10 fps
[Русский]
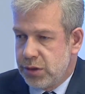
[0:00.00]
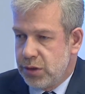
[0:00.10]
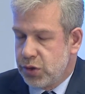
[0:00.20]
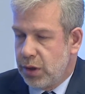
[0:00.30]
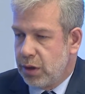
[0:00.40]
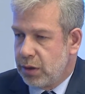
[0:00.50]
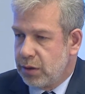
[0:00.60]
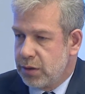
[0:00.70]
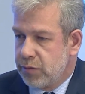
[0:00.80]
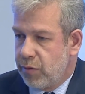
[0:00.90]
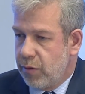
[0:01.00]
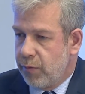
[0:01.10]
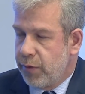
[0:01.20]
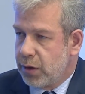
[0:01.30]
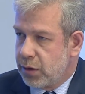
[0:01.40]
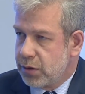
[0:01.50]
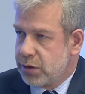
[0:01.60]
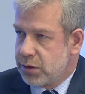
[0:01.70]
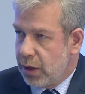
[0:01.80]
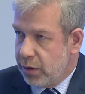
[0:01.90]
снижения так называемого фактора
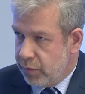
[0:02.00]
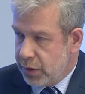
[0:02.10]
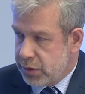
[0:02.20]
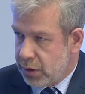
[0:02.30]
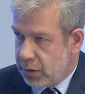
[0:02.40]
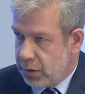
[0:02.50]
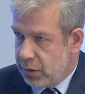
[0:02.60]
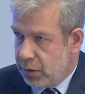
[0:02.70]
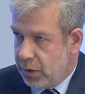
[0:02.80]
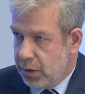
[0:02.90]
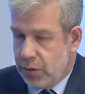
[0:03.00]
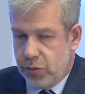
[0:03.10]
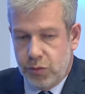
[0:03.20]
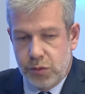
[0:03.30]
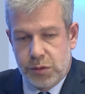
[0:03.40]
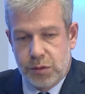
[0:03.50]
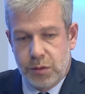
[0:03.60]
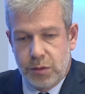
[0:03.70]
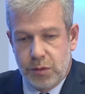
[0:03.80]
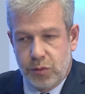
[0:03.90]
социального риска. Угу. То есть
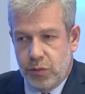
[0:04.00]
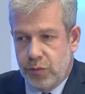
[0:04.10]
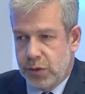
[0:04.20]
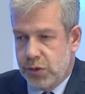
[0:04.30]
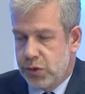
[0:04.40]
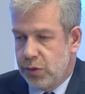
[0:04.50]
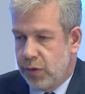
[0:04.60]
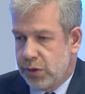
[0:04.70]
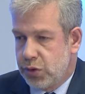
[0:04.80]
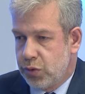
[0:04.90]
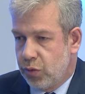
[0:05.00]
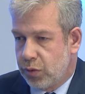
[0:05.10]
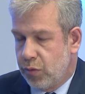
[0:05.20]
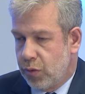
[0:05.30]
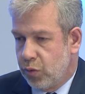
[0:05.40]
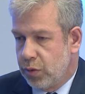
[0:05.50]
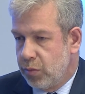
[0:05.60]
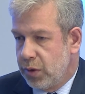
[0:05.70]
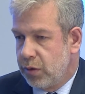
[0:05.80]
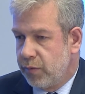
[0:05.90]
э, до 2024 года
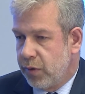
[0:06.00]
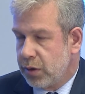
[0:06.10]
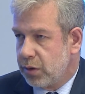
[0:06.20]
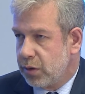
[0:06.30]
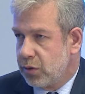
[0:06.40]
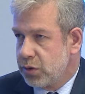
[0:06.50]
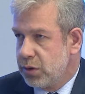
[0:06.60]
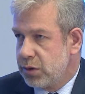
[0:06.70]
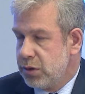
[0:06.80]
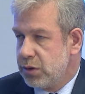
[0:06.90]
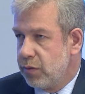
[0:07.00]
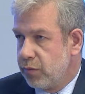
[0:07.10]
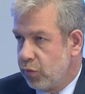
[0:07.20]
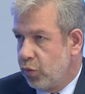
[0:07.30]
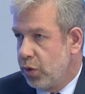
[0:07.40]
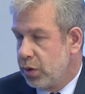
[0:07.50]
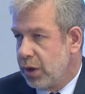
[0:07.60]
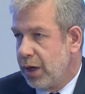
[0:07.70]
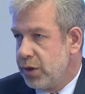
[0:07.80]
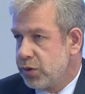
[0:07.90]
мы этот фактор должны снизить вдвое.
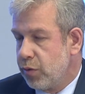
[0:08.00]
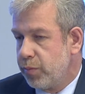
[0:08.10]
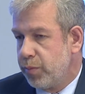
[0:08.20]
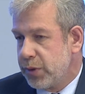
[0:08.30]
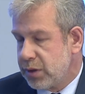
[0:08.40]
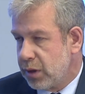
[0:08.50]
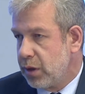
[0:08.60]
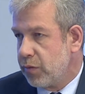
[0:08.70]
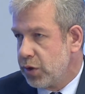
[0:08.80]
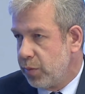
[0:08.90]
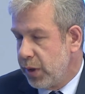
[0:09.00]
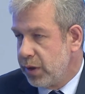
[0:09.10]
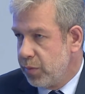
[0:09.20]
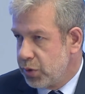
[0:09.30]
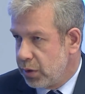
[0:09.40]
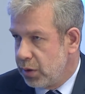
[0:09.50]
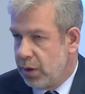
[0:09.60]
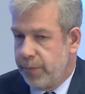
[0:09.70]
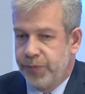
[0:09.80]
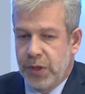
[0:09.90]
Это количество пострадавших, погибших
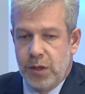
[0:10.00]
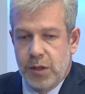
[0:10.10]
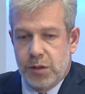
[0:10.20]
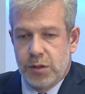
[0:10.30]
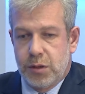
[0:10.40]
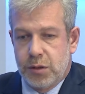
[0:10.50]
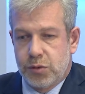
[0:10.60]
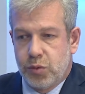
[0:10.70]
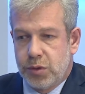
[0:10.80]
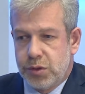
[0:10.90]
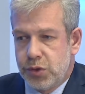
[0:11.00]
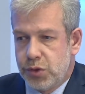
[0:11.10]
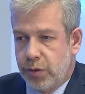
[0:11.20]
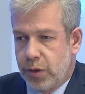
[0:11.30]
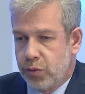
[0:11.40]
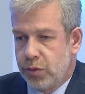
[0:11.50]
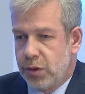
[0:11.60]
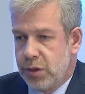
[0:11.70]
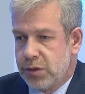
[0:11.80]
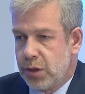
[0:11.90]
на 100 э, тысяч человек. Но
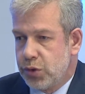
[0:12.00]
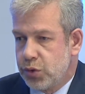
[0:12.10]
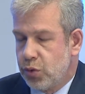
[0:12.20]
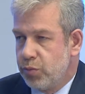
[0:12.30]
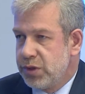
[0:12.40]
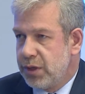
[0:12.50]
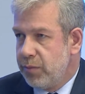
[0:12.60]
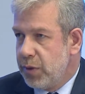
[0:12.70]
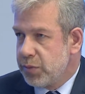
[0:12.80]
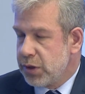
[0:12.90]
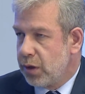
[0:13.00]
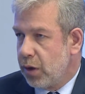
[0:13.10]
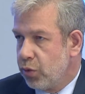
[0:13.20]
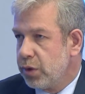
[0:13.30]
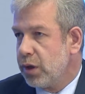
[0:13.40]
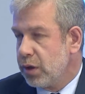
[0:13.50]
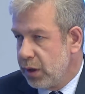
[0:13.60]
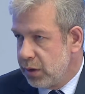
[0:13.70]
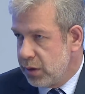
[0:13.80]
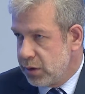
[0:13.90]
это не значит, что мы стремимся к какой-то
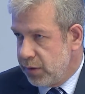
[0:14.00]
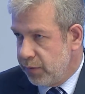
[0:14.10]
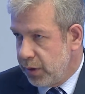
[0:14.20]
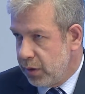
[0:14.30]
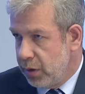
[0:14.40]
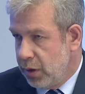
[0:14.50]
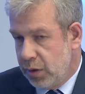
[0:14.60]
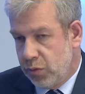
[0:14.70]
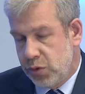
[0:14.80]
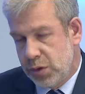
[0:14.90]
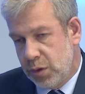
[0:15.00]
конкретной цифре. То есть